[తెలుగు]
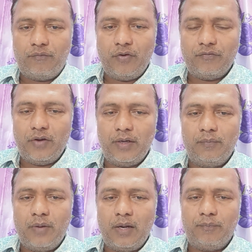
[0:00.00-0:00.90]
పఫ్ అని
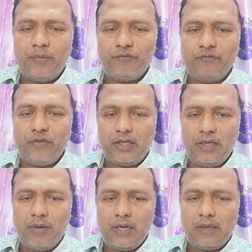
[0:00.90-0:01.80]
పఫ్
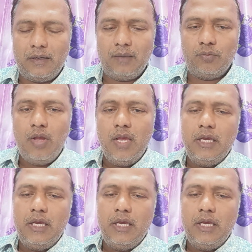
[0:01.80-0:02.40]
అని మాట్లాడడము